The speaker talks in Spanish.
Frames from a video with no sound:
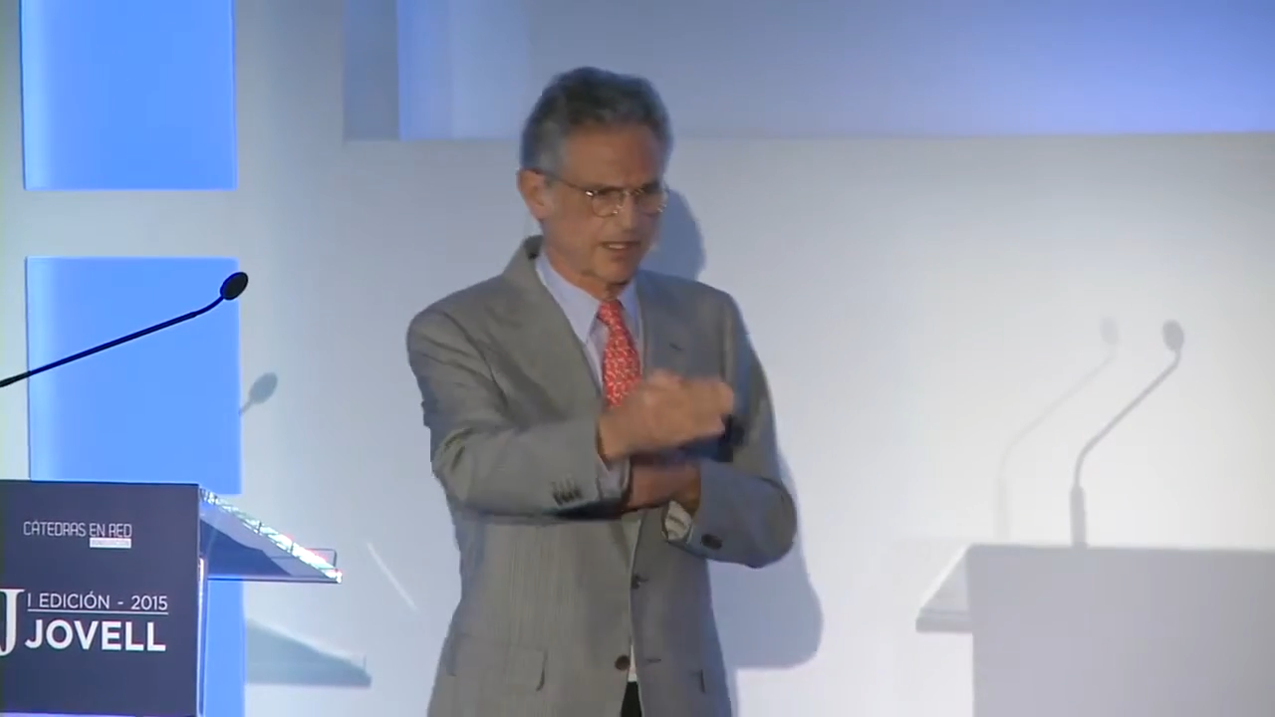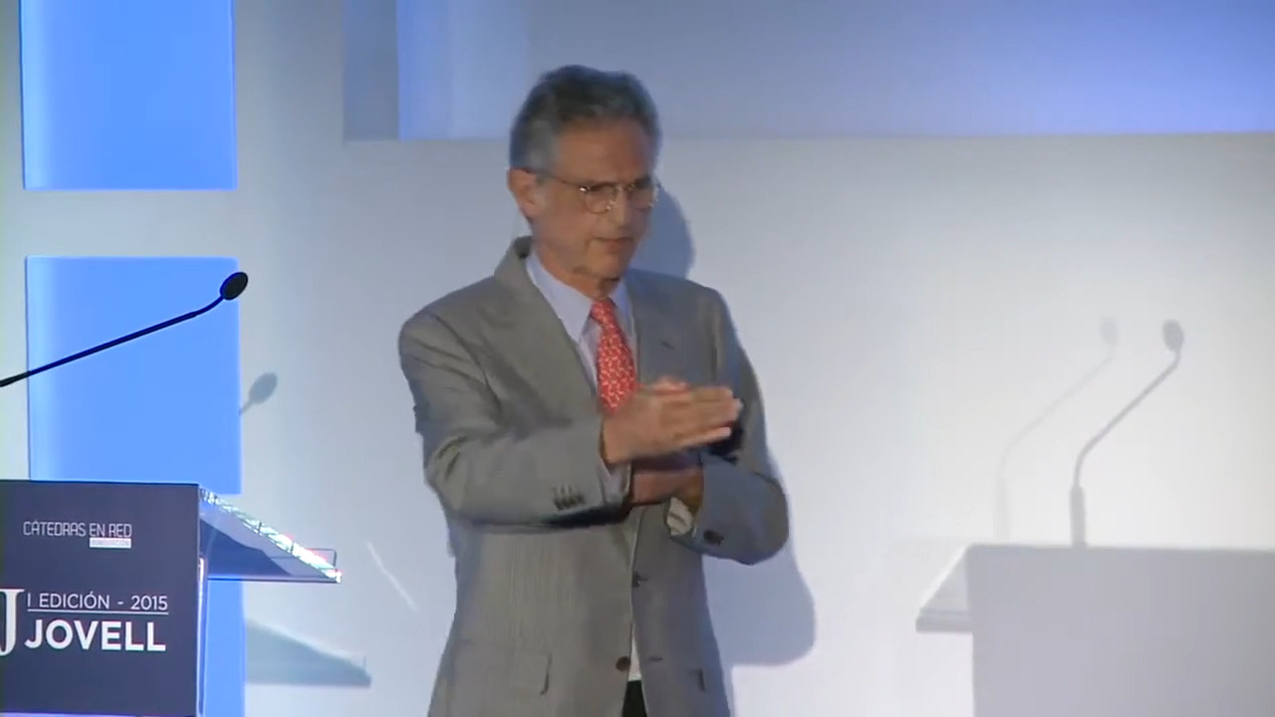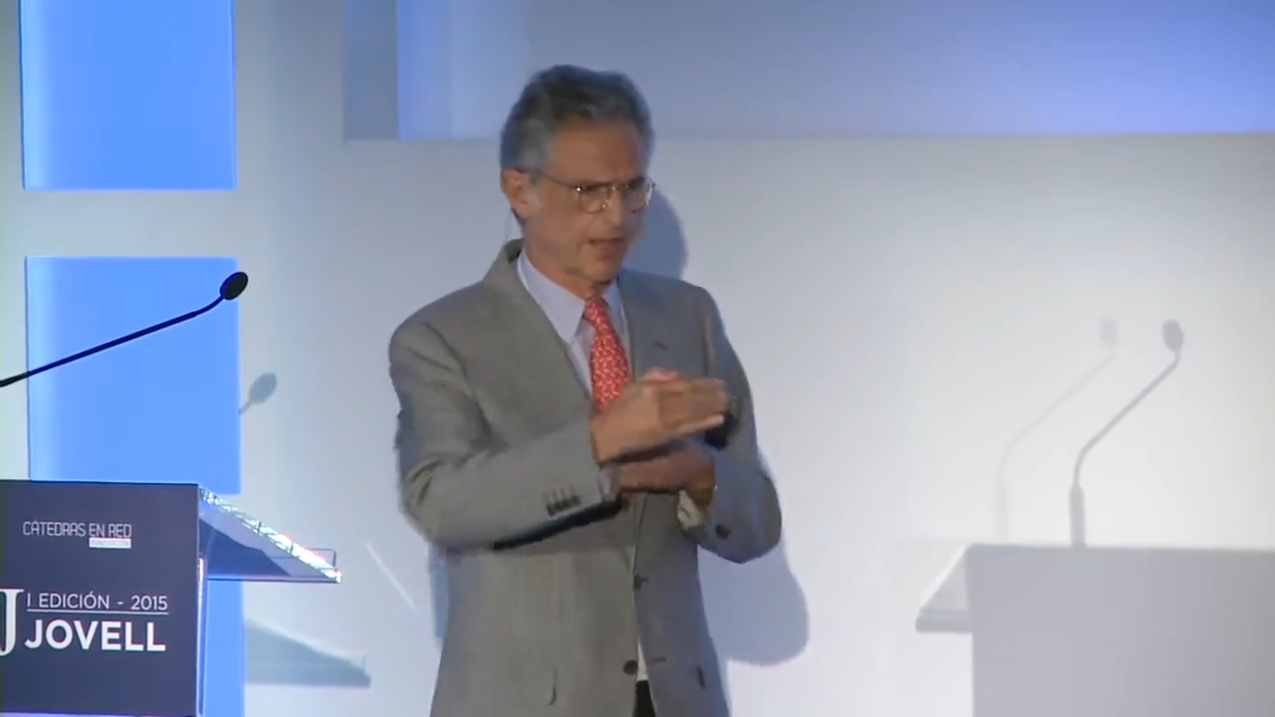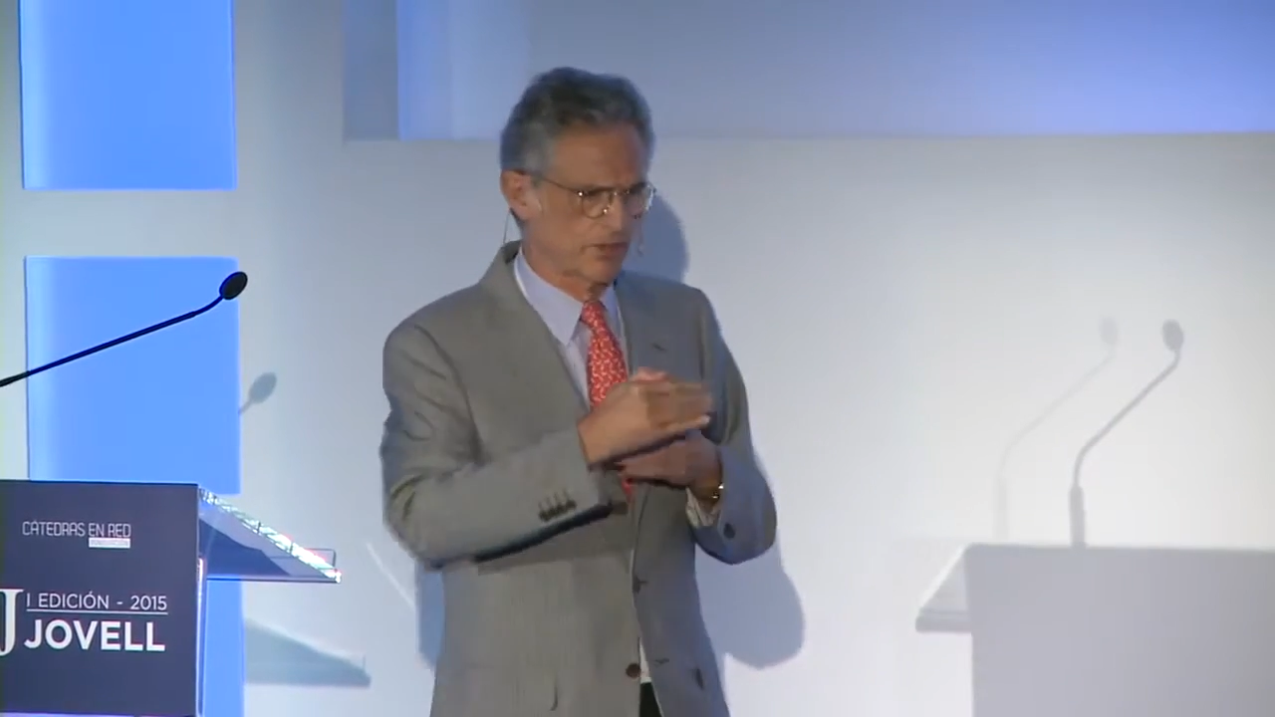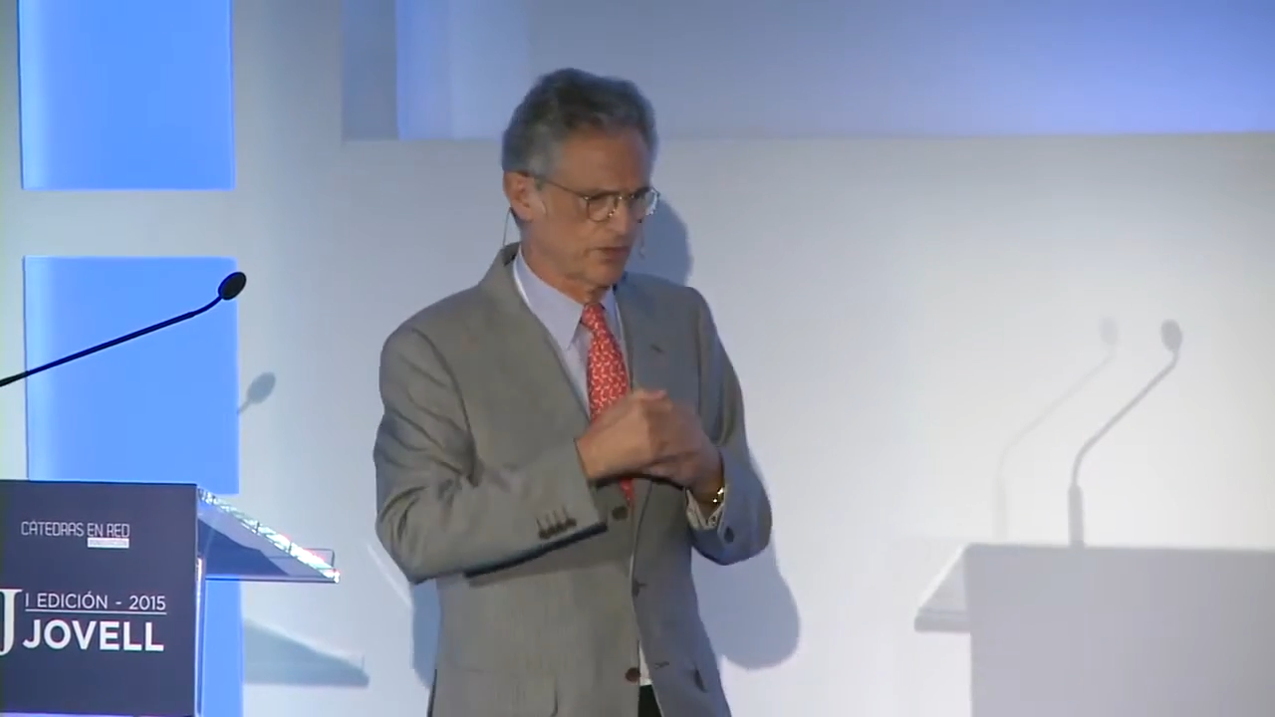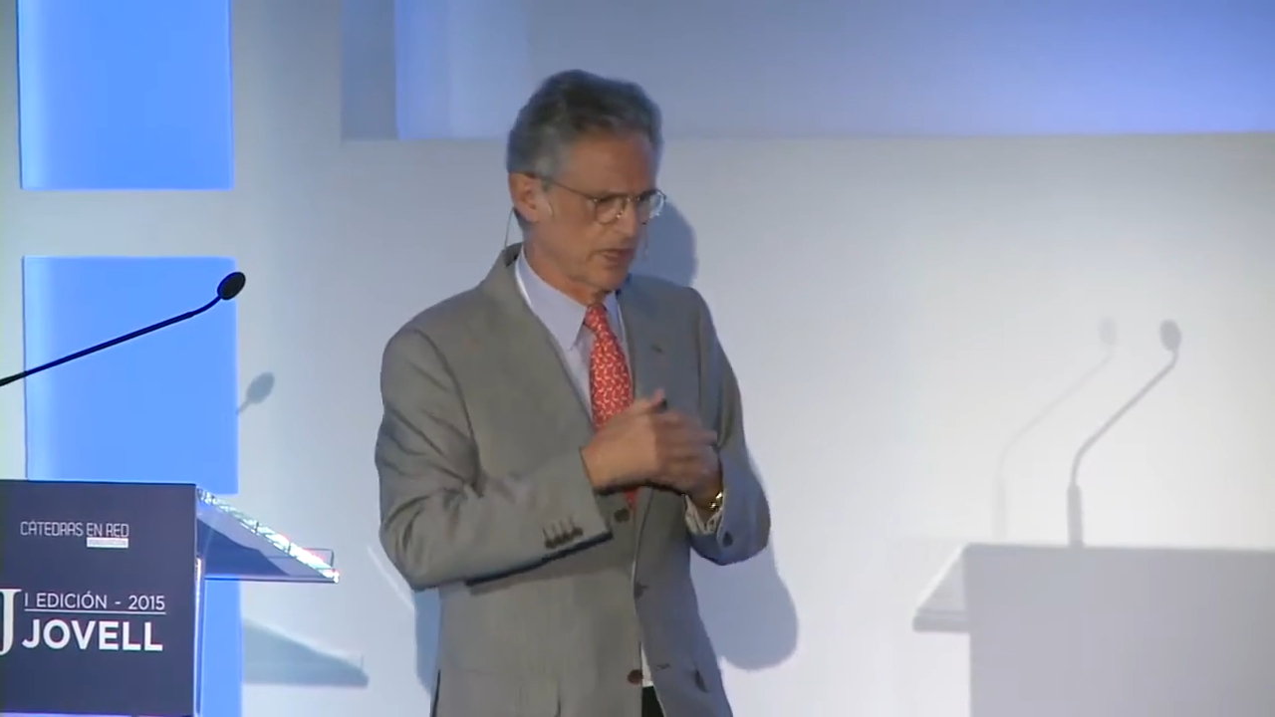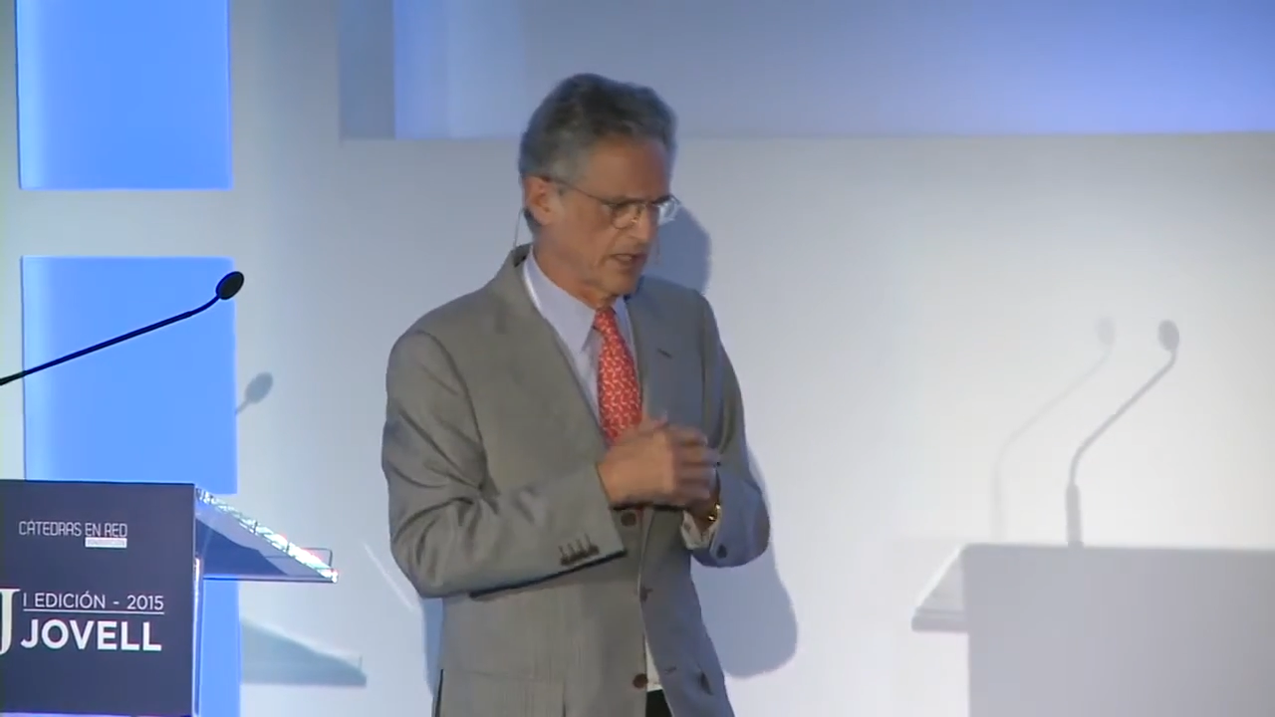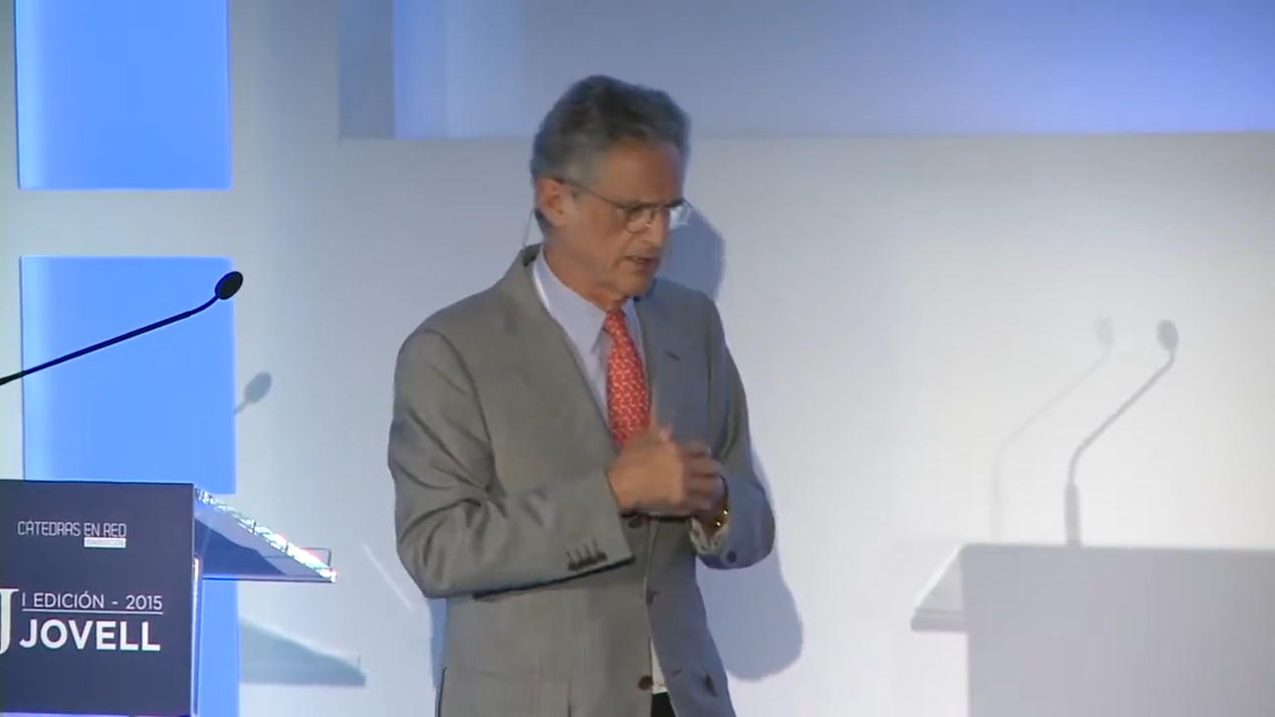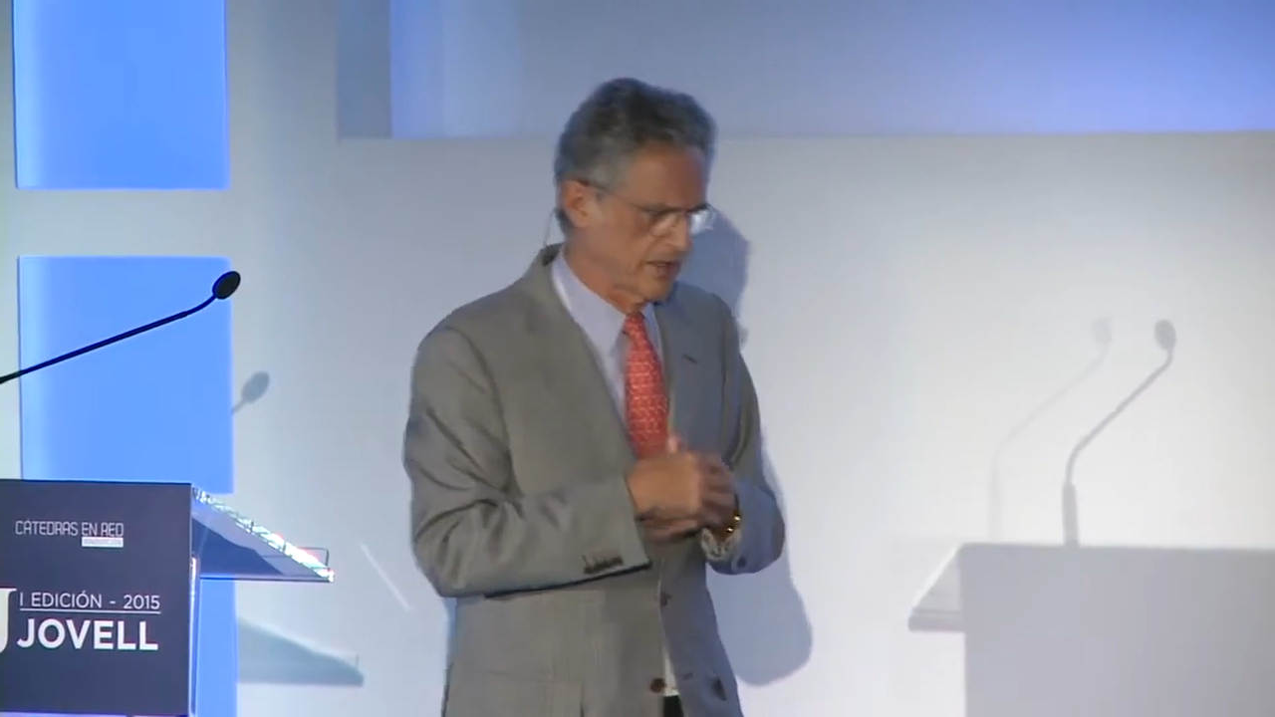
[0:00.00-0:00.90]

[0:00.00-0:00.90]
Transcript: terapéutica